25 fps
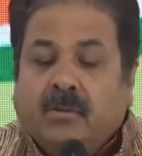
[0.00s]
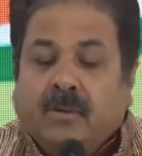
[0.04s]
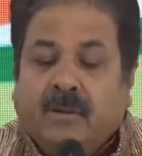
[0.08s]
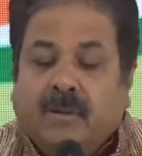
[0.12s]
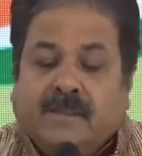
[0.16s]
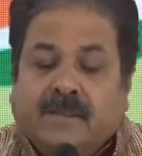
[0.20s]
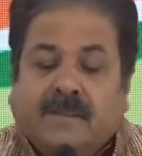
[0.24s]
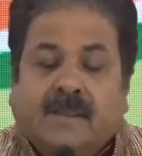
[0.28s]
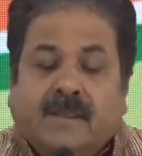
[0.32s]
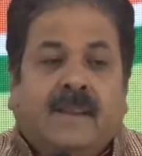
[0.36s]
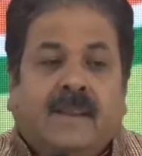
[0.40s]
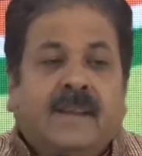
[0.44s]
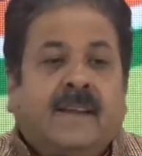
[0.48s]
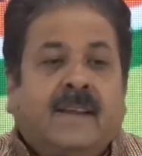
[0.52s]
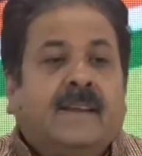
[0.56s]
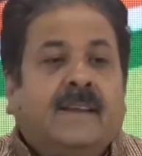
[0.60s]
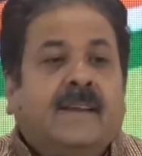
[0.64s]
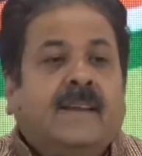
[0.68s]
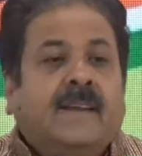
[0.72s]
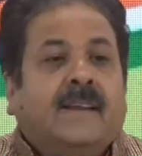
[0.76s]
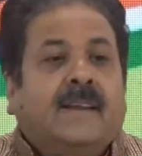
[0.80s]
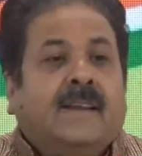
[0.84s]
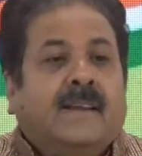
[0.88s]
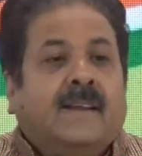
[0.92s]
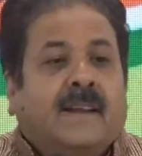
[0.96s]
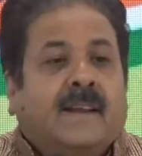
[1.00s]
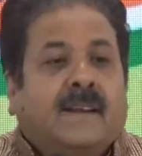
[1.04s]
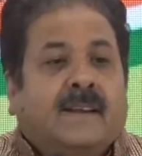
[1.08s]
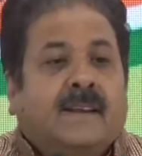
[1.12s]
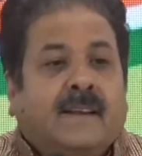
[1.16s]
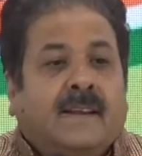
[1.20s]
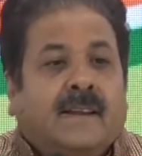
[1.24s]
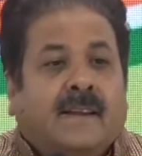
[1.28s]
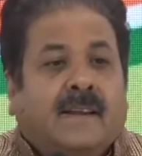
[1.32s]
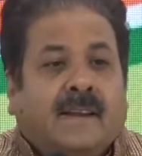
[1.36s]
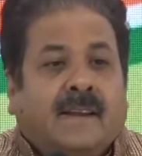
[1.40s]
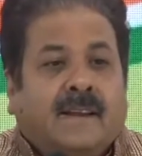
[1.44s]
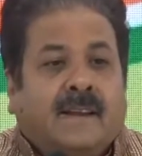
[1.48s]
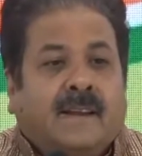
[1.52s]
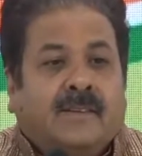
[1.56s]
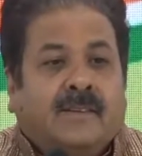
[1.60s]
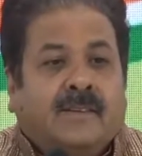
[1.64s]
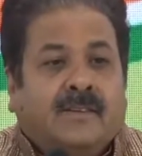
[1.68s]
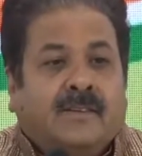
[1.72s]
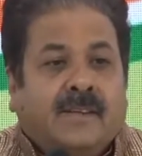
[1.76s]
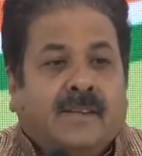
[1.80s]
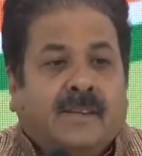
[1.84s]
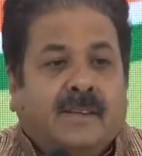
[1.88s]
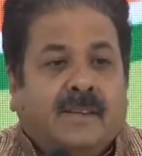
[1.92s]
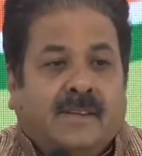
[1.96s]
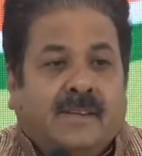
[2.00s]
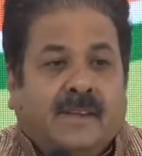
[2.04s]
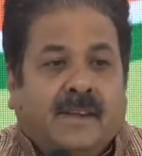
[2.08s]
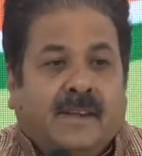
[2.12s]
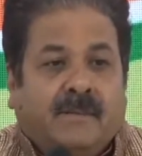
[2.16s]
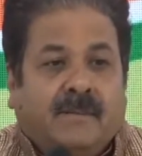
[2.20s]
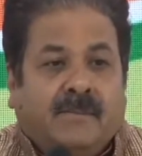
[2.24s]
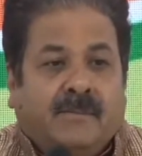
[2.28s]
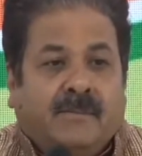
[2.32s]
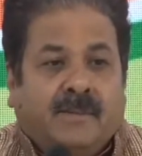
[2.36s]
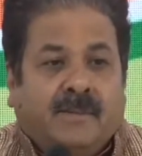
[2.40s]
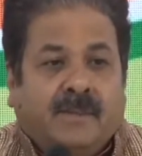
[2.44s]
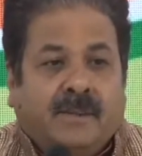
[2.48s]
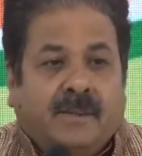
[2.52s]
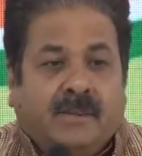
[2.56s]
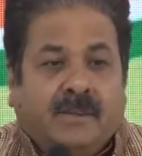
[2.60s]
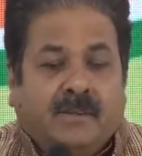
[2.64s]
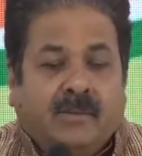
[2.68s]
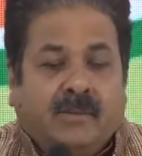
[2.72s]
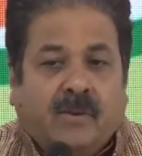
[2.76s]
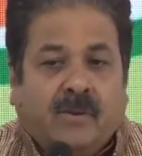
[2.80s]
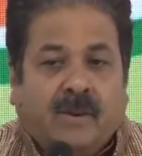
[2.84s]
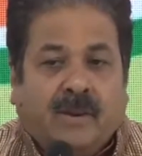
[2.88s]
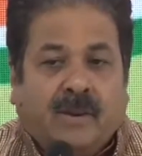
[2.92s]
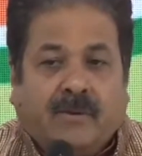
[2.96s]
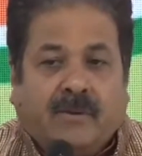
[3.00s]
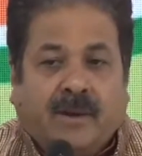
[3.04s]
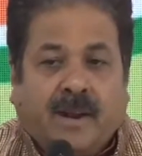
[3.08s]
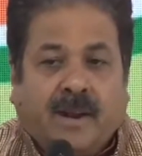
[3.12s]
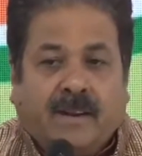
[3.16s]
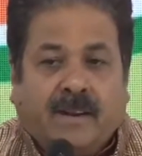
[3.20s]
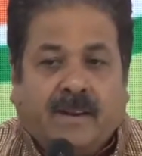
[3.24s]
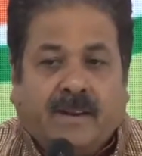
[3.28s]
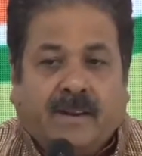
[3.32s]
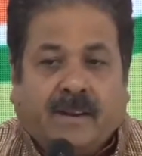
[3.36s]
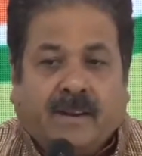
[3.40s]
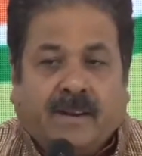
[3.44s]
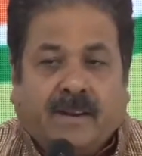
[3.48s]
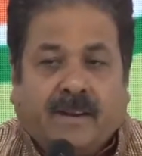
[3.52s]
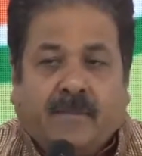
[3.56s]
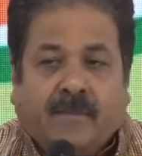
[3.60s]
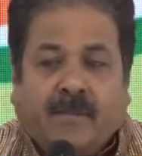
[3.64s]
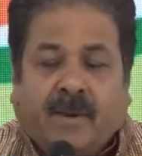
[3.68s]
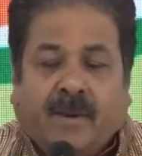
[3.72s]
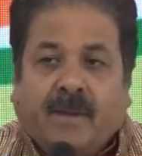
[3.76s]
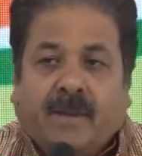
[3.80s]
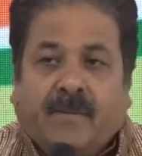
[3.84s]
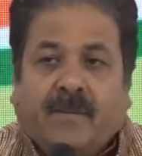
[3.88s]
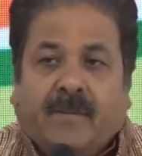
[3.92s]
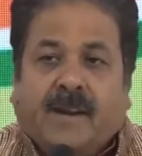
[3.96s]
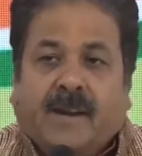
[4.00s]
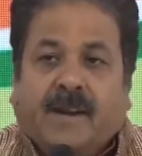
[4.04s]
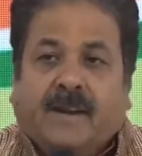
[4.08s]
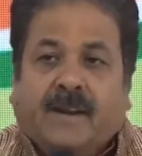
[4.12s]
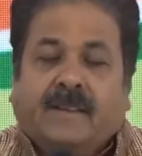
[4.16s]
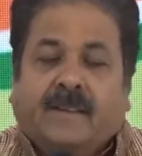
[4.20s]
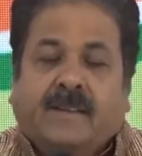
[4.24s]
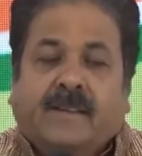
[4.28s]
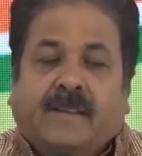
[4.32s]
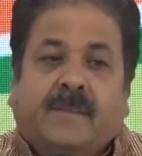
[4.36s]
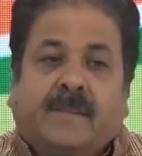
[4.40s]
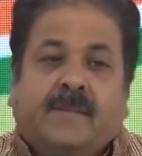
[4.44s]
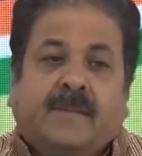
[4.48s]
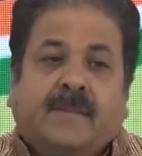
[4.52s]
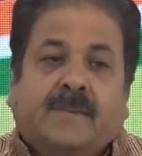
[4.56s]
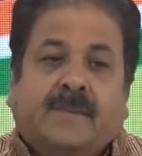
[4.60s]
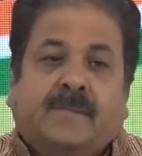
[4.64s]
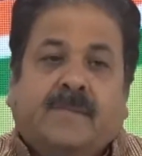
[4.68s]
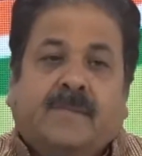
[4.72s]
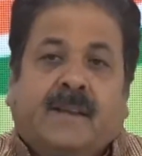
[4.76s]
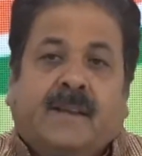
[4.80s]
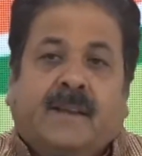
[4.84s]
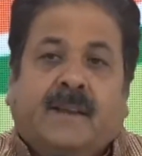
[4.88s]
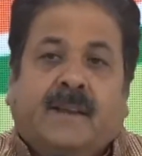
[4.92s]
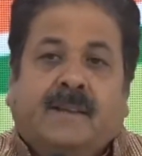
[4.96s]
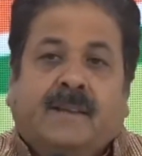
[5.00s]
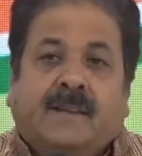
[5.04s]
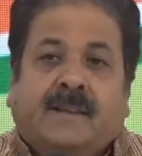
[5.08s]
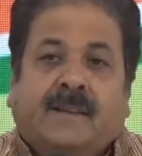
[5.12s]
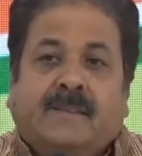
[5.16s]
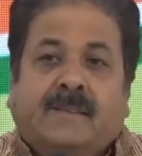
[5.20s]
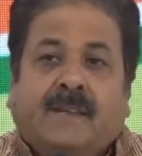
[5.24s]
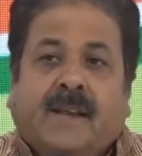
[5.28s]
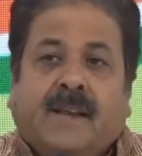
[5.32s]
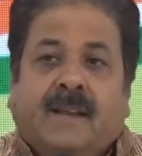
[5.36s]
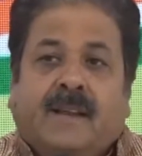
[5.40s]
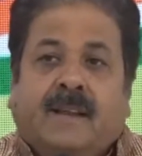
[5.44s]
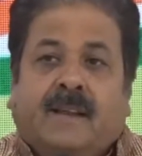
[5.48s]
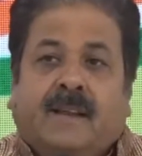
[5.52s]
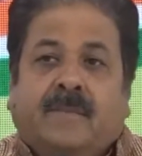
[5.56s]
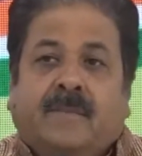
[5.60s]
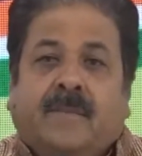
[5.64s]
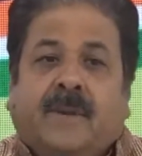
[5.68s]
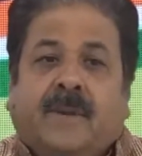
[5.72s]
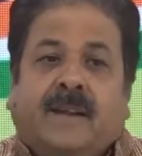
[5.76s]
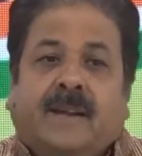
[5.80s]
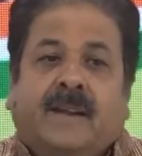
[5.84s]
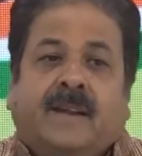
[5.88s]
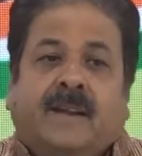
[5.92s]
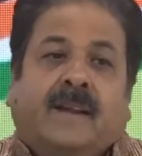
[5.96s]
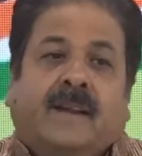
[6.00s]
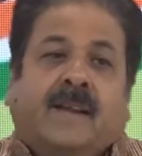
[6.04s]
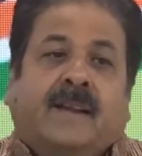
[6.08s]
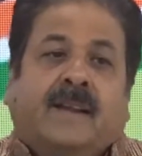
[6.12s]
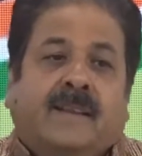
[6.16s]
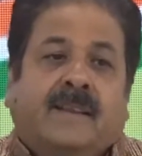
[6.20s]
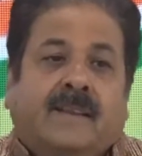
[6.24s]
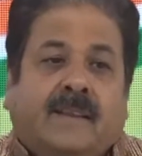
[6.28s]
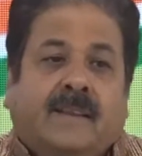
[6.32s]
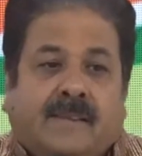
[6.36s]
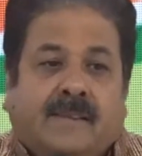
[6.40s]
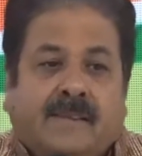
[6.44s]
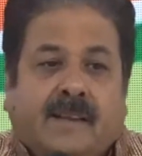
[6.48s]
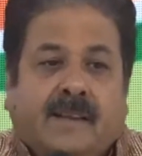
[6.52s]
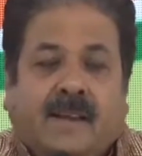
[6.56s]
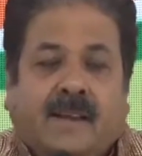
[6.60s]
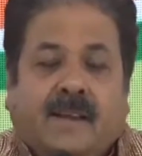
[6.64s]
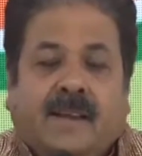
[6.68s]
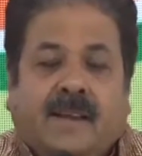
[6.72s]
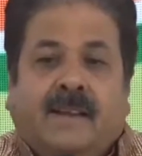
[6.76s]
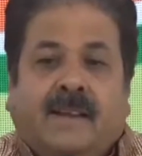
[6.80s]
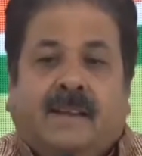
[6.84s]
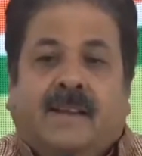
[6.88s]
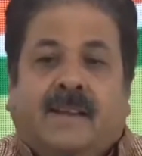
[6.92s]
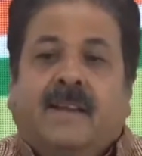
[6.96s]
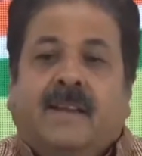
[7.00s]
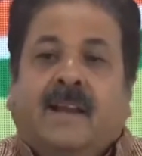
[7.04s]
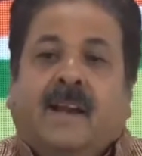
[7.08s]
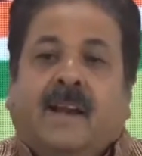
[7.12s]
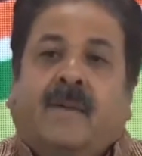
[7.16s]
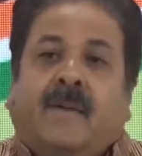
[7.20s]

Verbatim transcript: तो इसलिए इनकी टेक्निकल चीज ये चीज जो अवॉइड कर रहे हैं बार बार कहते हैं एमएसपी कहीं नहीं जाएगी मंडियां कहीं नहीं जाएगी